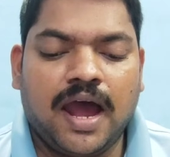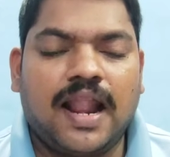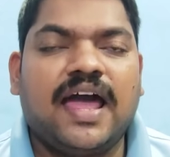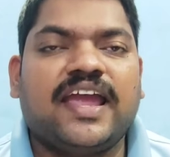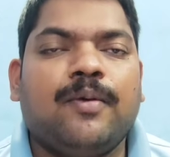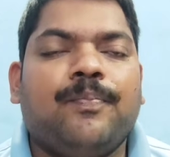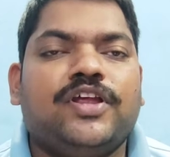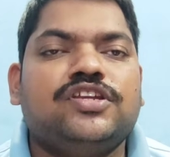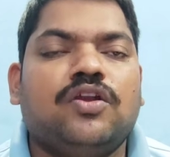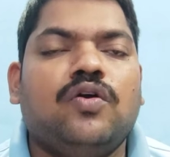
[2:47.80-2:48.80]
అలాగే
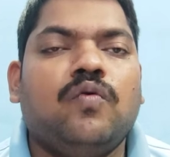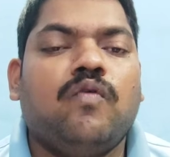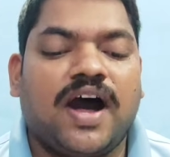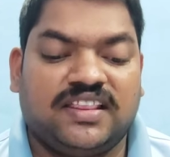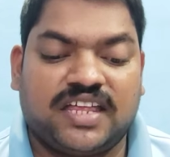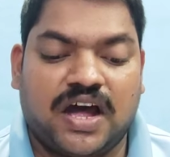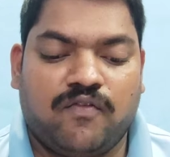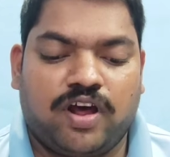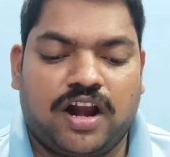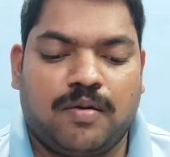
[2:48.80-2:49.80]
ప్రజలు
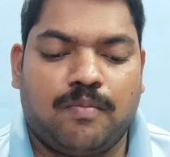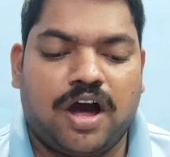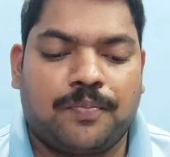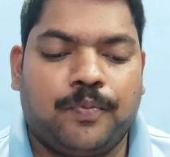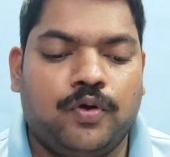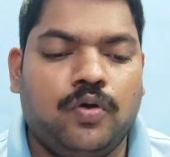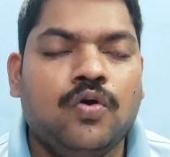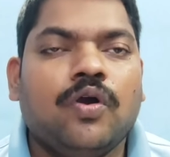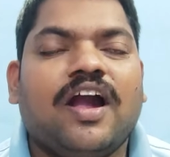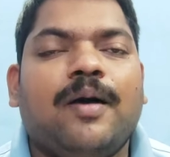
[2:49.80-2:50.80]
వాతావరణ మార్పును
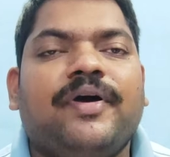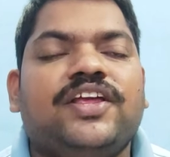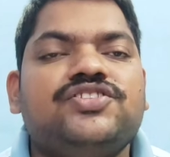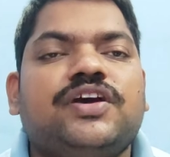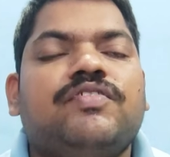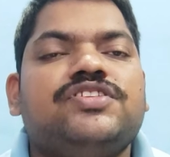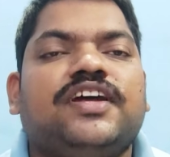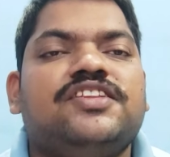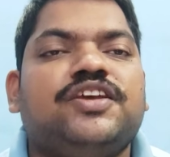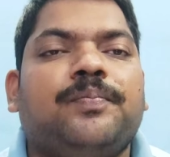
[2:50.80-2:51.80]

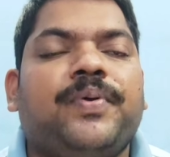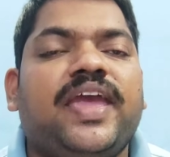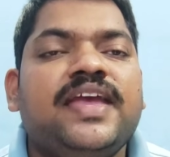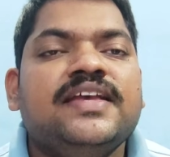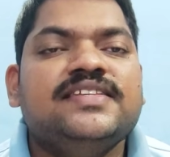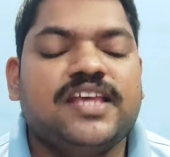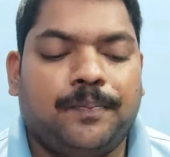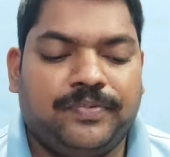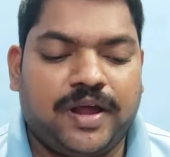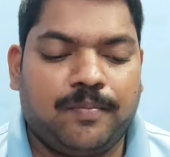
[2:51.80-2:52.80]
గమనించవచ్చని చెప్పి
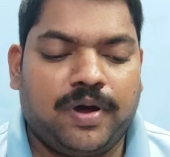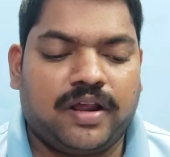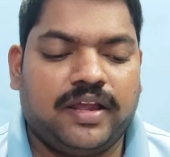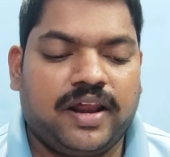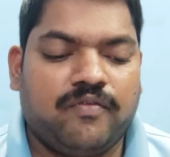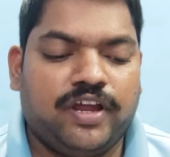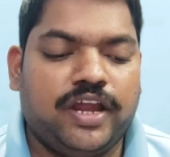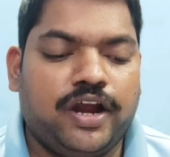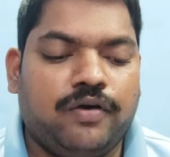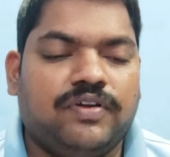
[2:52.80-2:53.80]
సెప్టెంబర్ ఇరవై
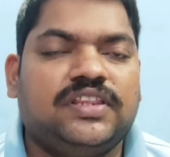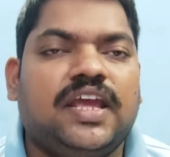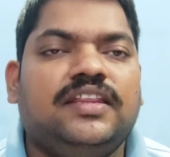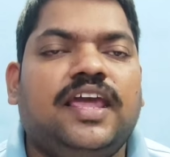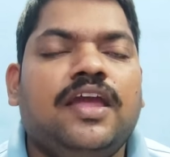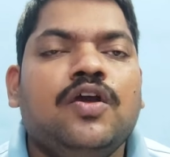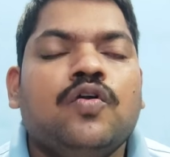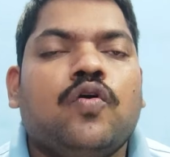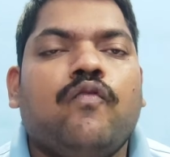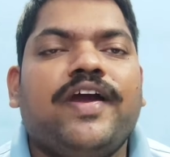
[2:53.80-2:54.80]
ఏడవ తేదీ
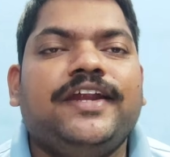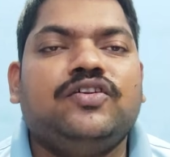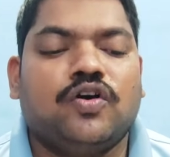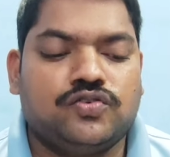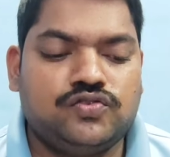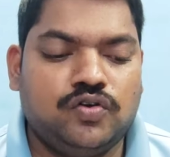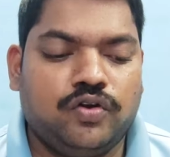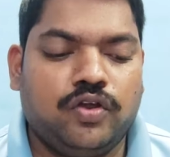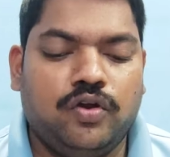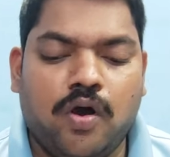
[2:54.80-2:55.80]
కువైట్ లో
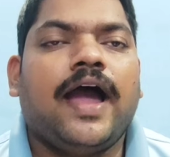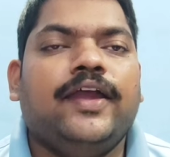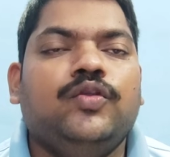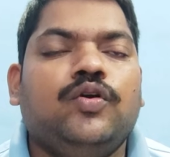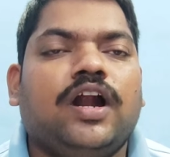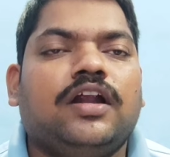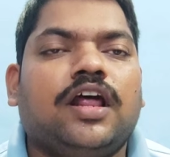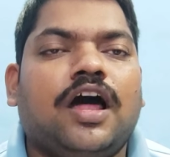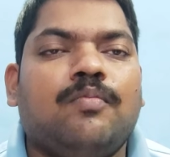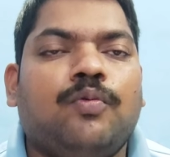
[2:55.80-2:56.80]
సూర్యుడు ఐదు
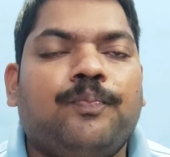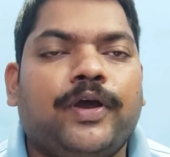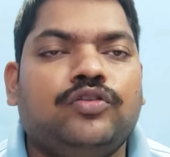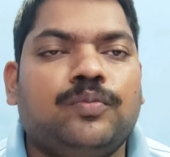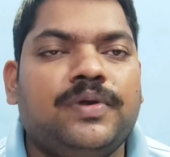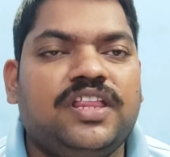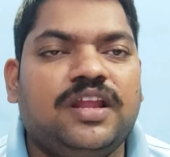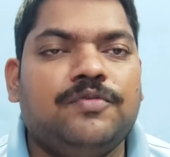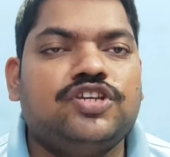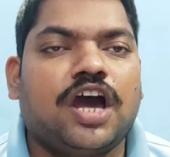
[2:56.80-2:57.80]
గంటల ముప్పై తొమ్మిది
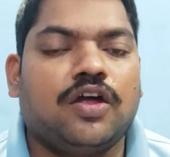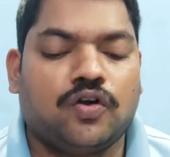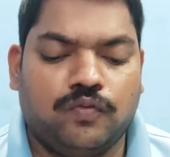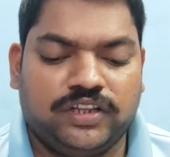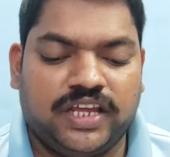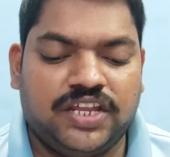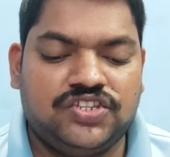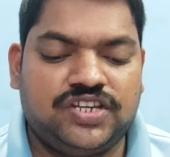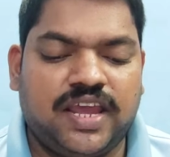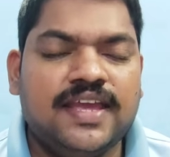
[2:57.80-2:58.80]
నిమిషాలకు
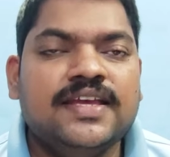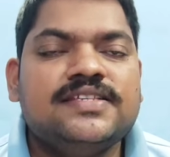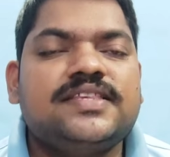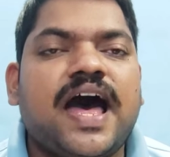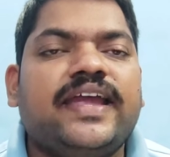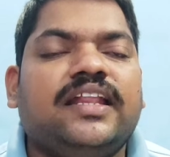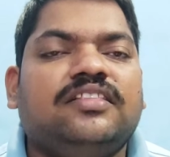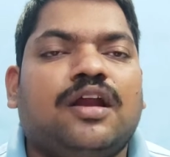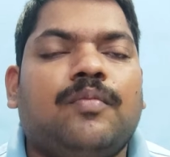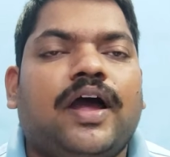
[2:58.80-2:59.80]
ఉదయించి
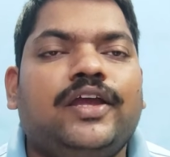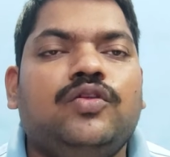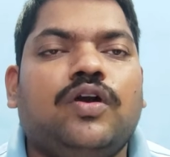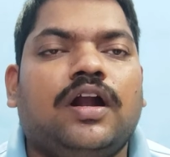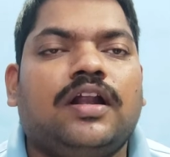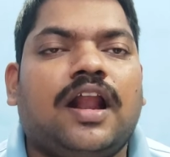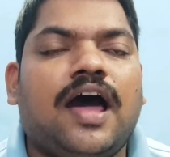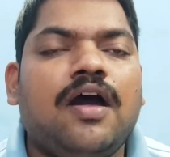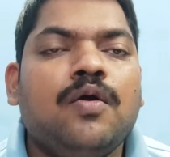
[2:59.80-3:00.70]
సాయంత్రం ఐదు గంటల